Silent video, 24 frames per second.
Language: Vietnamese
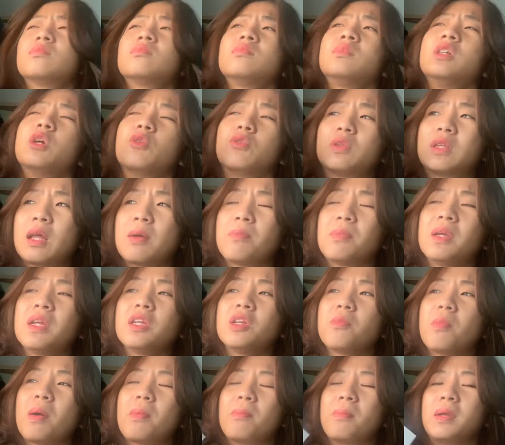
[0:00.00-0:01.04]
nhiều tập ấy
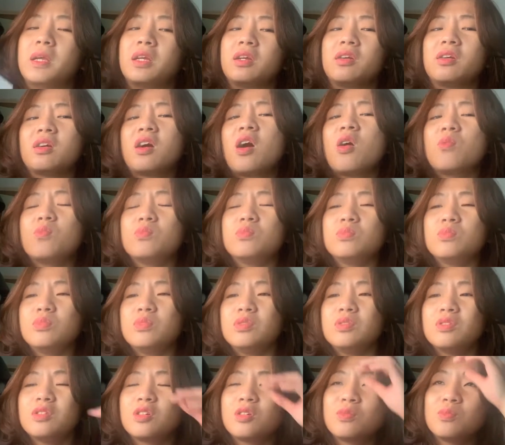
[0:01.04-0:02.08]
nhưng mà mình
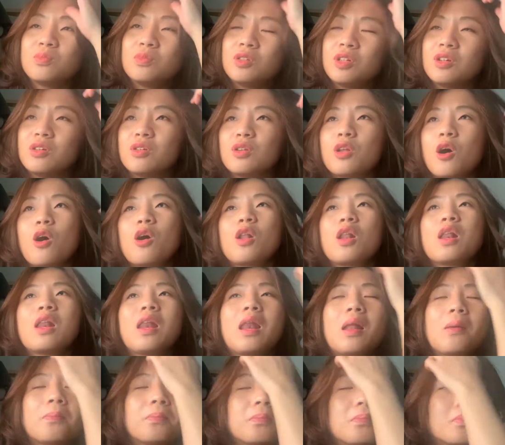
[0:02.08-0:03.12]
không không nhớ rõ
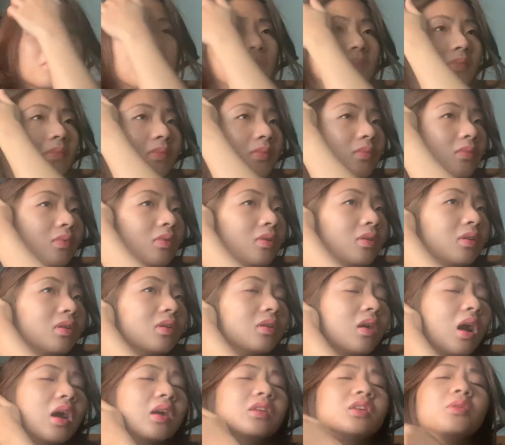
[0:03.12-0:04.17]
lắm
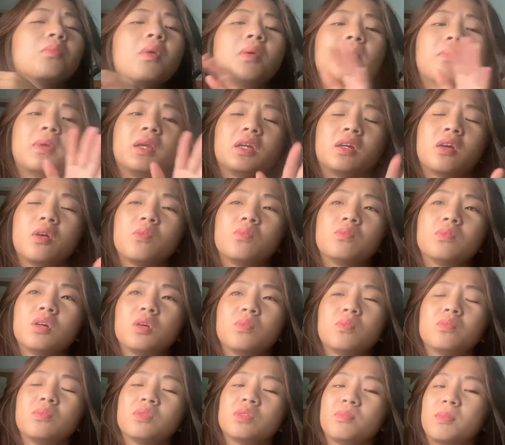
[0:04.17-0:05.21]
à nhưng mà mình không
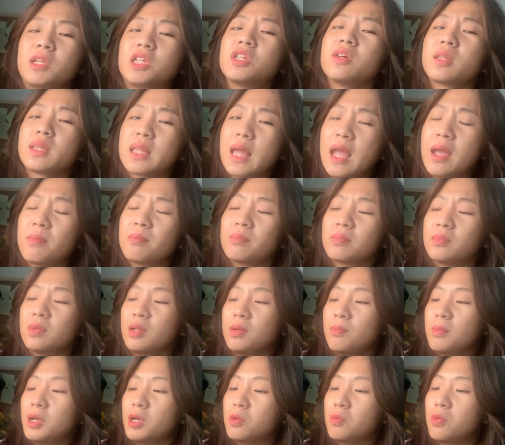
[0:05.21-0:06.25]
không mình chưa xem
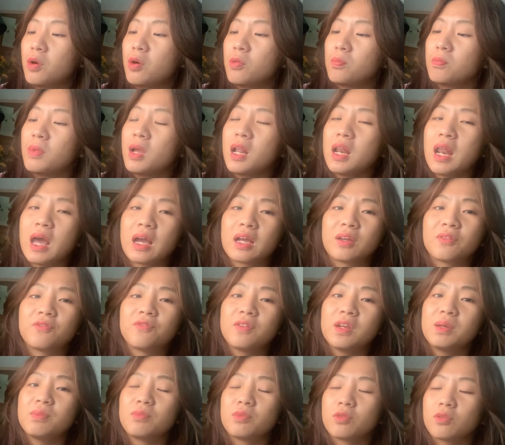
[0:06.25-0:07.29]
nên mình cũng không biết là cái
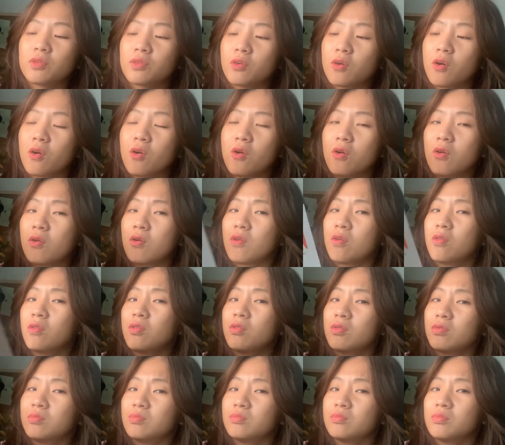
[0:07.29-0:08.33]
phim này nó có
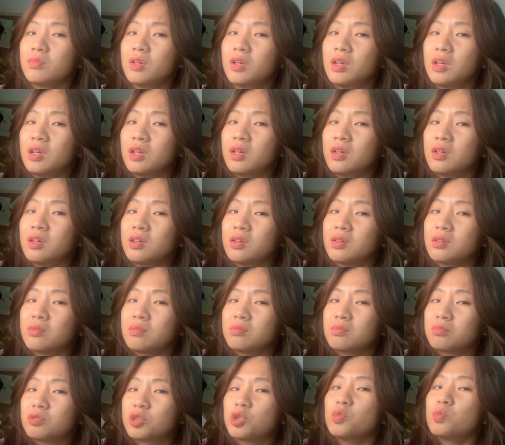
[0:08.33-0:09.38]

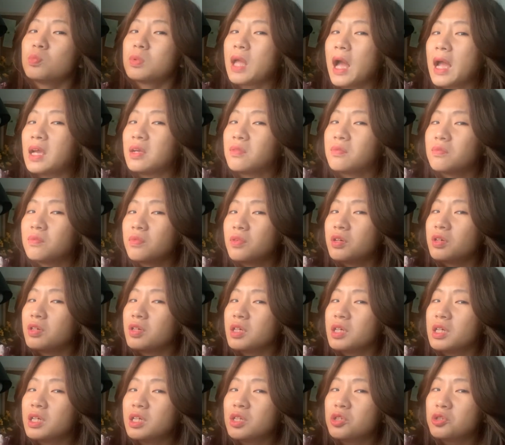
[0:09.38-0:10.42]
trung thành
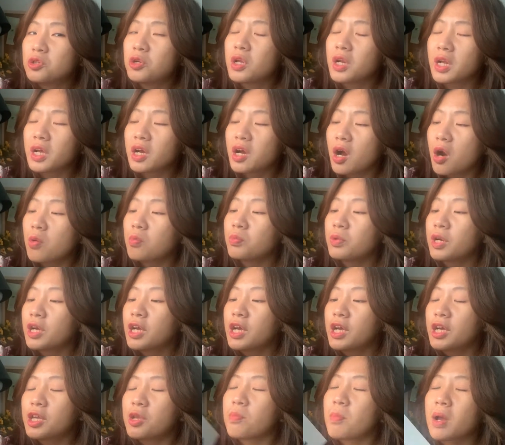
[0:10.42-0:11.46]
với chuyện hay không
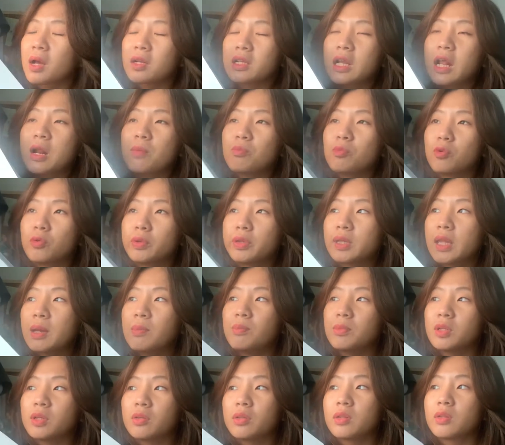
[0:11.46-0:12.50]
nhưng mà đây là một cuốn
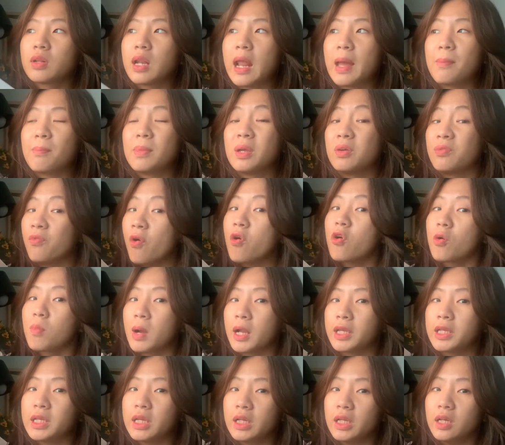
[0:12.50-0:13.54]
sách mà thực sự là mình vô cùng
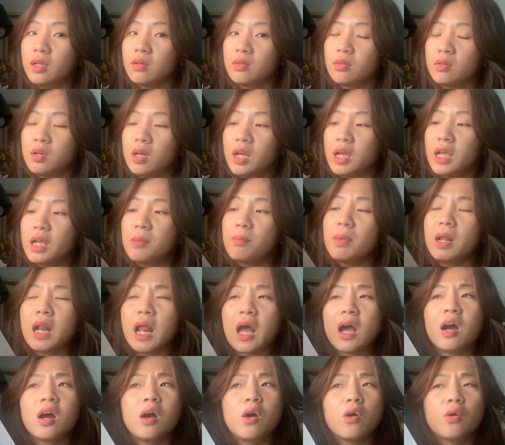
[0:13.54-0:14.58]
ngạc nhiên ý ý mình
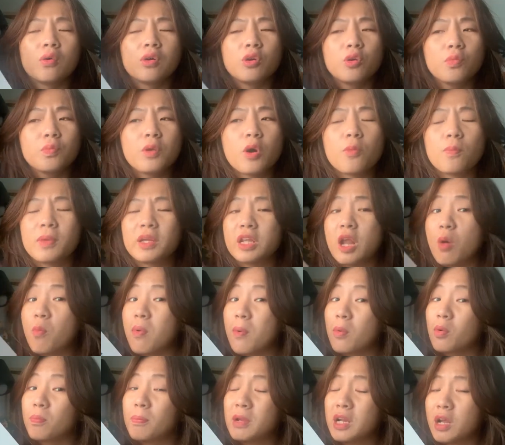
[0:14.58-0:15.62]
là lúc đầu mình đọc
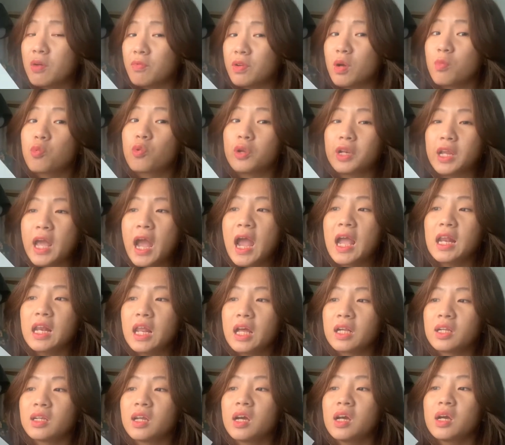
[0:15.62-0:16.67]
mình đọc đọc quyển này hai lần